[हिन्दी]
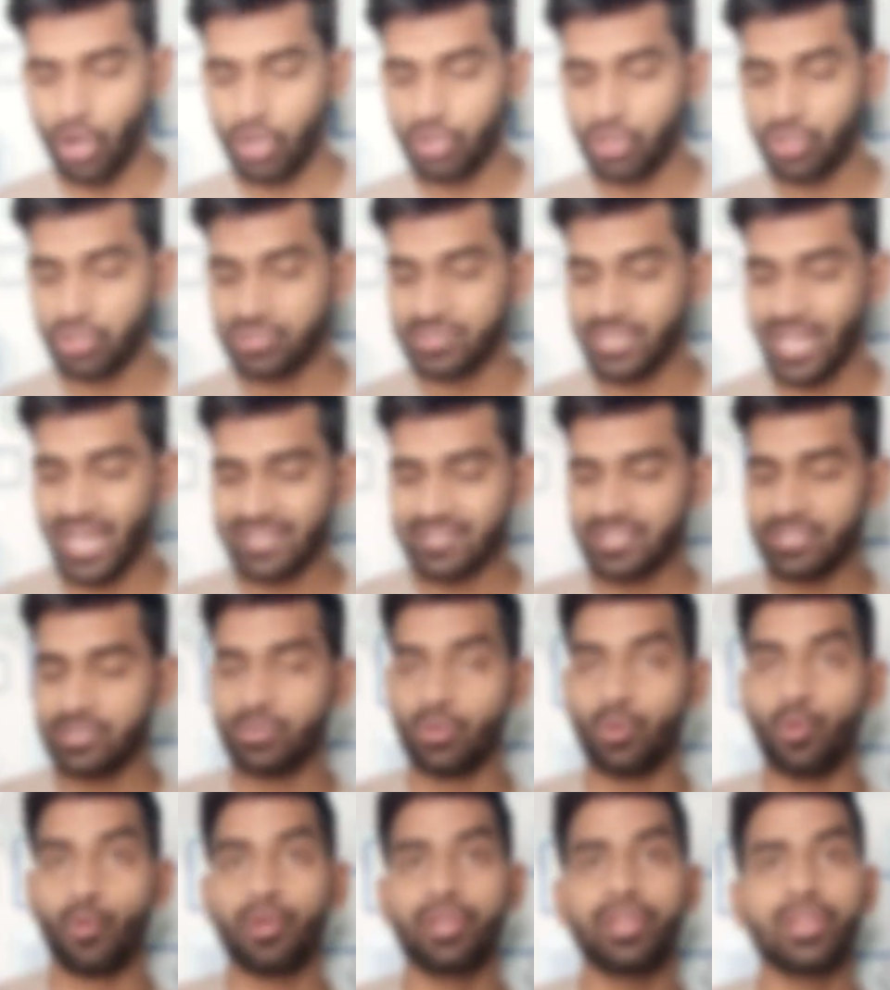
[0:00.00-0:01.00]
ऑडियो जैक से
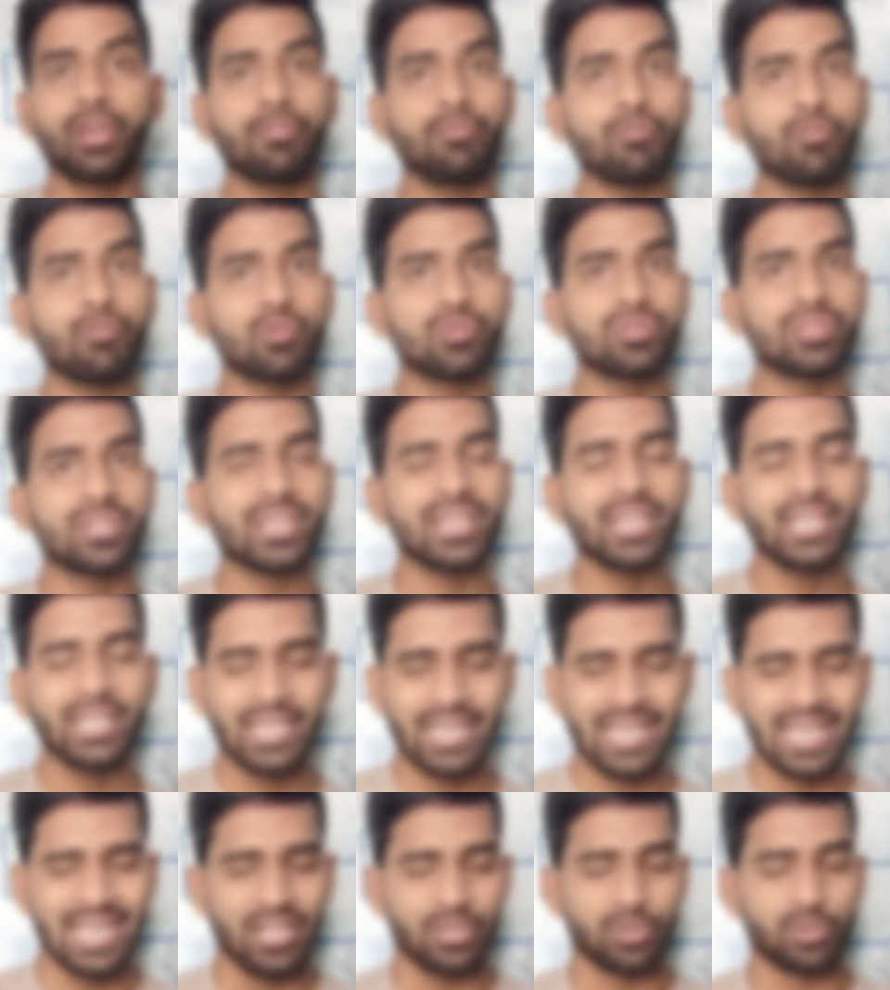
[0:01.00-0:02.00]
दोनों ईयरफोन्स की
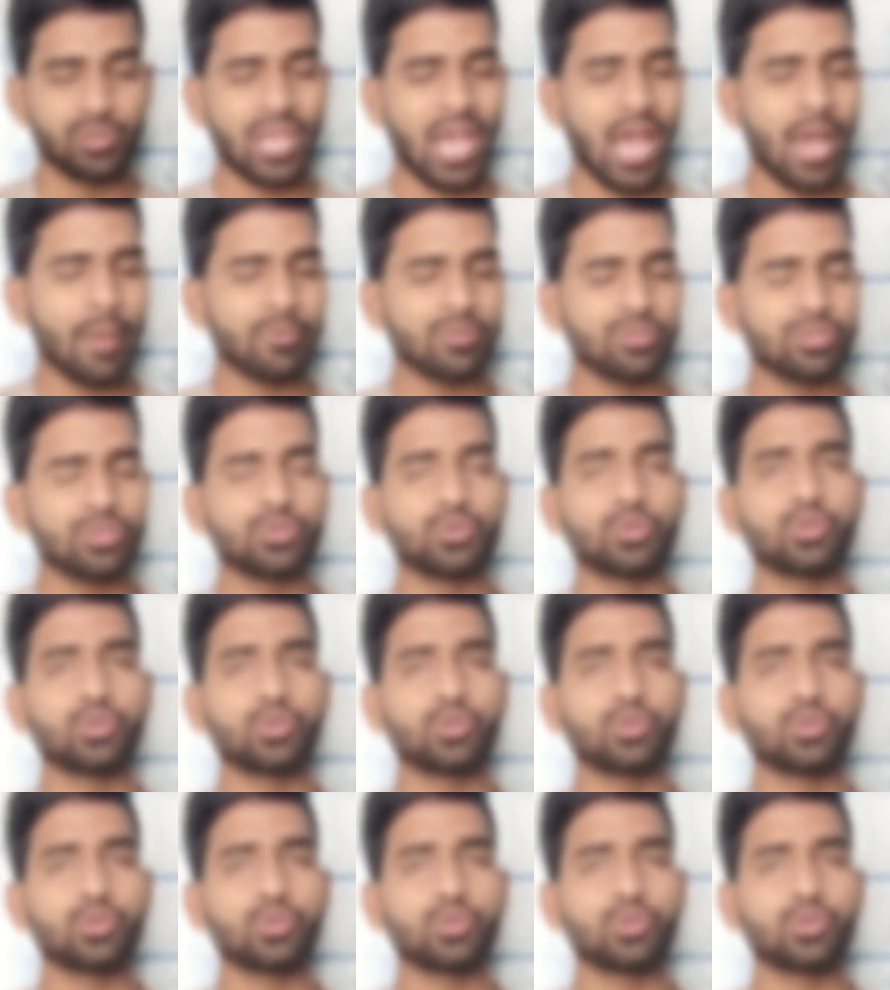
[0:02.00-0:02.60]
तो यहाँ पे दोस्तों